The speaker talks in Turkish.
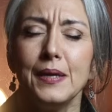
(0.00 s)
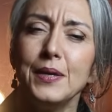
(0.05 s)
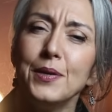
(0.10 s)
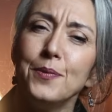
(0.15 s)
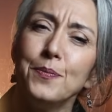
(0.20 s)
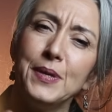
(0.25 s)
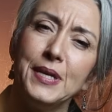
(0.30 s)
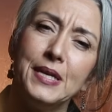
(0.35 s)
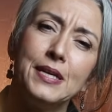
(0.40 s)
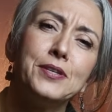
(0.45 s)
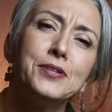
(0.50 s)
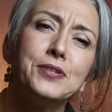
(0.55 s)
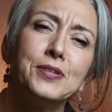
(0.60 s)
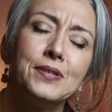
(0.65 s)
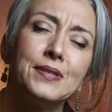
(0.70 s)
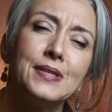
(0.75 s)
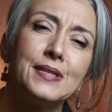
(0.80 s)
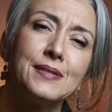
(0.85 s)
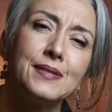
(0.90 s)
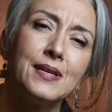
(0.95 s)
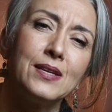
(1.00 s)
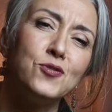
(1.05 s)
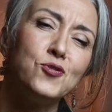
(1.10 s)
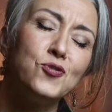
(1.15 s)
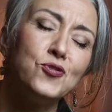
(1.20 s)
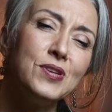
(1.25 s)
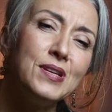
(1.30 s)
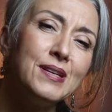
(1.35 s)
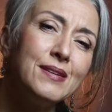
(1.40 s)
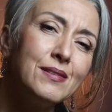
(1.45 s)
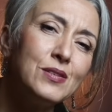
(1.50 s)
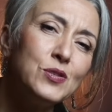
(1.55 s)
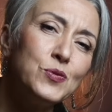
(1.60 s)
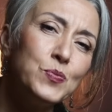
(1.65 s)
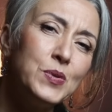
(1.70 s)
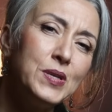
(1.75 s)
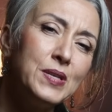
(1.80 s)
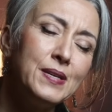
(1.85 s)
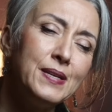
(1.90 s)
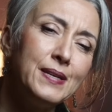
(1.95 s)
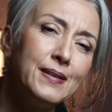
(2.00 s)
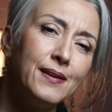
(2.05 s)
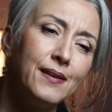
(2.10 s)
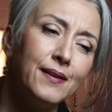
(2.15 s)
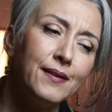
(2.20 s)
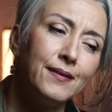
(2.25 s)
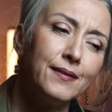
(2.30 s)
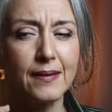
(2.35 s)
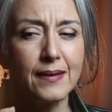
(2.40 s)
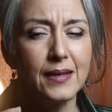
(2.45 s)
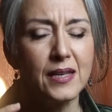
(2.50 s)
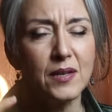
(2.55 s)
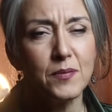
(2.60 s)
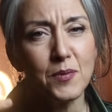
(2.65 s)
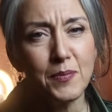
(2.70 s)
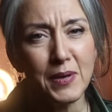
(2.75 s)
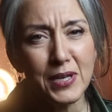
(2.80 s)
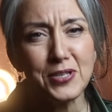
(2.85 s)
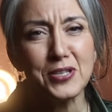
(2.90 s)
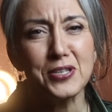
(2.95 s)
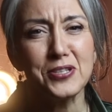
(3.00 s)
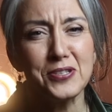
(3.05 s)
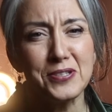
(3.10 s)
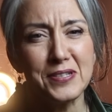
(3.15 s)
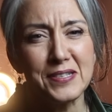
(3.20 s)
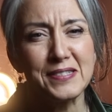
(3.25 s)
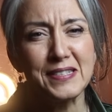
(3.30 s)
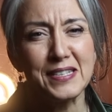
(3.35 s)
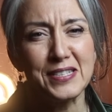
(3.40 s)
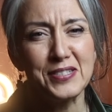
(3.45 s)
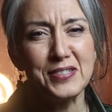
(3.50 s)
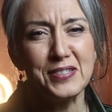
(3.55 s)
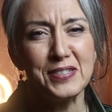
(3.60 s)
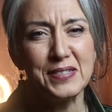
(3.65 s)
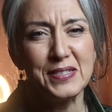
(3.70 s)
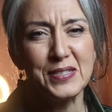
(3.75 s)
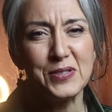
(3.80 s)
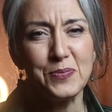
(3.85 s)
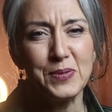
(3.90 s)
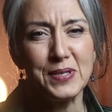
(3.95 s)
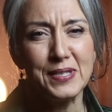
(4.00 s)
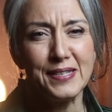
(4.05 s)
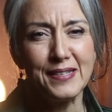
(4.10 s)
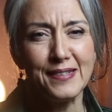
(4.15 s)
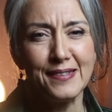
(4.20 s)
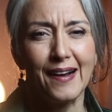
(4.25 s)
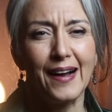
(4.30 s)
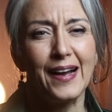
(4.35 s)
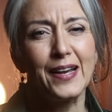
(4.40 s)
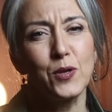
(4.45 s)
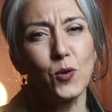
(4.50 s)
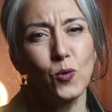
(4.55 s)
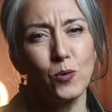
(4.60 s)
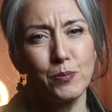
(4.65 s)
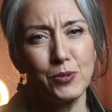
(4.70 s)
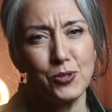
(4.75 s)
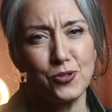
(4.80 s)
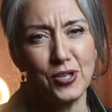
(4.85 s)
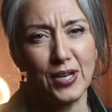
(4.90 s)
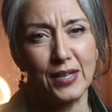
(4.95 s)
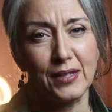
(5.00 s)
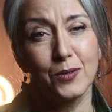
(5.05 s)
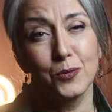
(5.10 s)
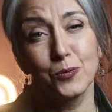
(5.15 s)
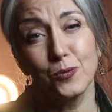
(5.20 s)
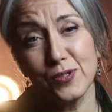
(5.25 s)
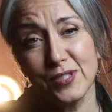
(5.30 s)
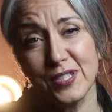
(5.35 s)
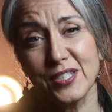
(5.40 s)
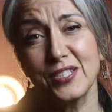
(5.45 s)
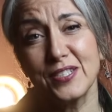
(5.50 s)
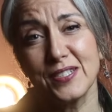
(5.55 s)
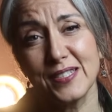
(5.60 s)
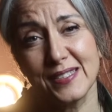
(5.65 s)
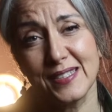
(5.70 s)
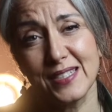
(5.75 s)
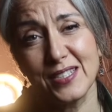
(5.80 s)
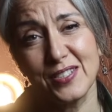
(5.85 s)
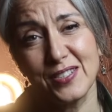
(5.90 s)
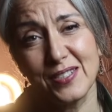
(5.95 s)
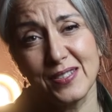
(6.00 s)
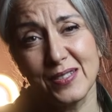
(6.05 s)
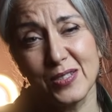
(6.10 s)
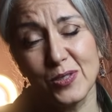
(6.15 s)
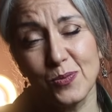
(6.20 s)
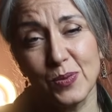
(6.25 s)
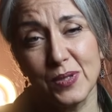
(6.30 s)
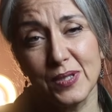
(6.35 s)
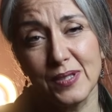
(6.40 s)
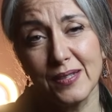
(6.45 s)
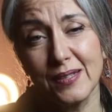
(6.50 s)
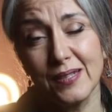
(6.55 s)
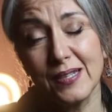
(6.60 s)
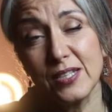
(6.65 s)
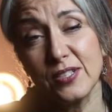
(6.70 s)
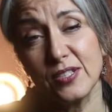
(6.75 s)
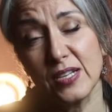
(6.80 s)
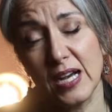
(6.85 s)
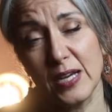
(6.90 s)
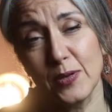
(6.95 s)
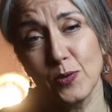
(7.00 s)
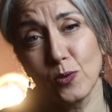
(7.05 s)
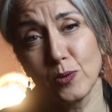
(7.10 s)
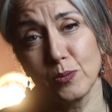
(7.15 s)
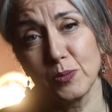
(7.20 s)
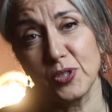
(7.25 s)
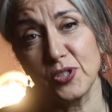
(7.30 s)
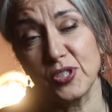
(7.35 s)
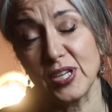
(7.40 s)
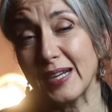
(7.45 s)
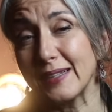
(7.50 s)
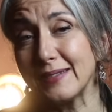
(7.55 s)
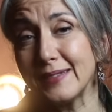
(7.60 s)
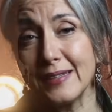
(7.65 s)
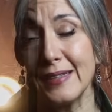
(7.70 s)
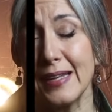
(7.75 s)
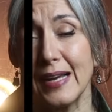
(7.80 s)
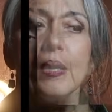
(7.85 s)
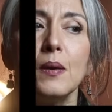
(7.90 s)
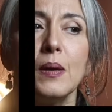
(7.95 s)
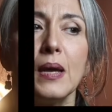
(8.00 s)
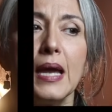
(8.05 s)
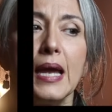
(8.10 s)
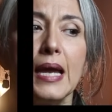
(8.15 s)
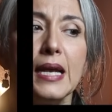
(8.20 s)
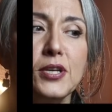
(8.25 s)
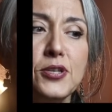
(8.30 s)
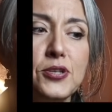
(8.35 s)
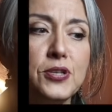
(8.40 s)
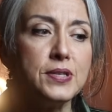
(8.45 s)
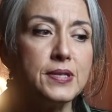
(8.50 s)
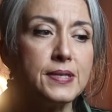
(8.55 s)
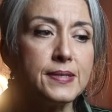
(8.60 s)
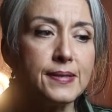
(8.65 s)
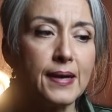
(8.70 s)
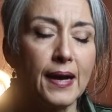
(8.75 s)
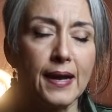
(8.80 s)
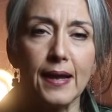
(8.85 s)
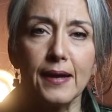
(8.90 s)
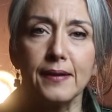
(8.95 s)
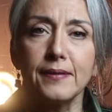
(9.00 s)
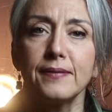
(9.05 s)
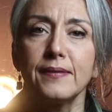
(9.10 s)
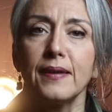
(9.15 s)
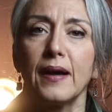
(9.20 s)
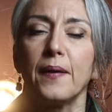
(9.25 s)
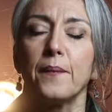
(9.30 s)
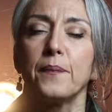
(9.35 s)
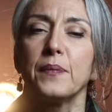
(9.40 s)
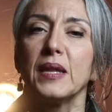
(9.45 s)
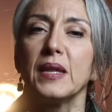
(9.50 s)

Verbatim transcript: 20 yaşında seçtiğiniz biriyle 25 yaşında seçtiğiniz biri aynı olmayacak. 30 yaşında seçtiğiniz biri hiç aynı olmayacak. Neden? Çünkü eşiniz hayatta.